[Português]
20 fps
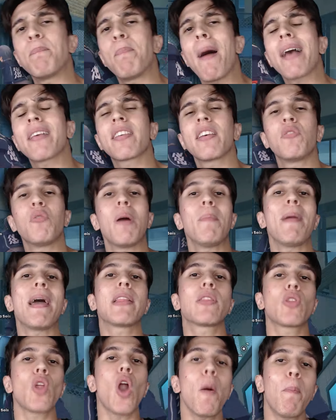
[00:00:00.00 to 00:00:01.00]
e se passa
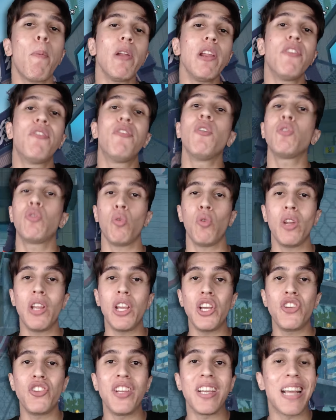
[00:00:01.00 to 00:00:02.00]
numa metrópole
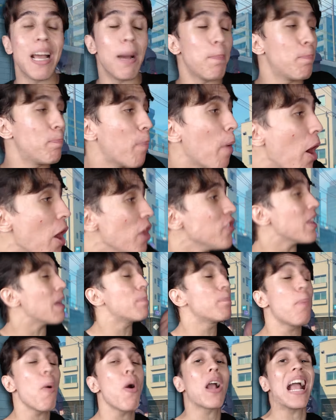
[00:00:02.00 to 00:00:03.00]
futurística
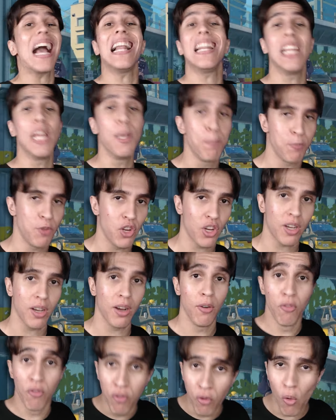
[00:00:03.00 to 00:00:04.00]

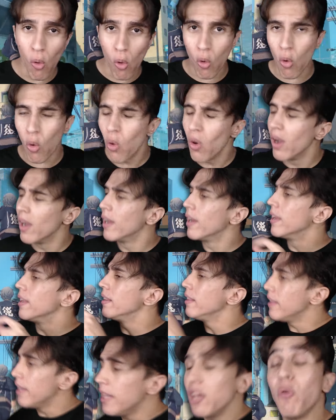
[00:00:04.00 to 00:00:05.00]
pós-apocalíptica, vulgo
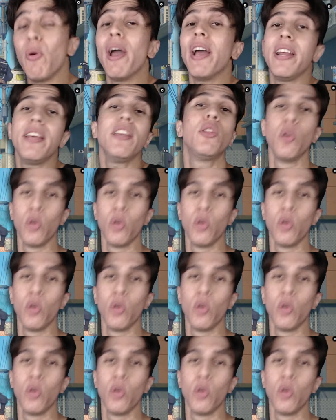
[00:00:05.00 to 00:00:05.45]
New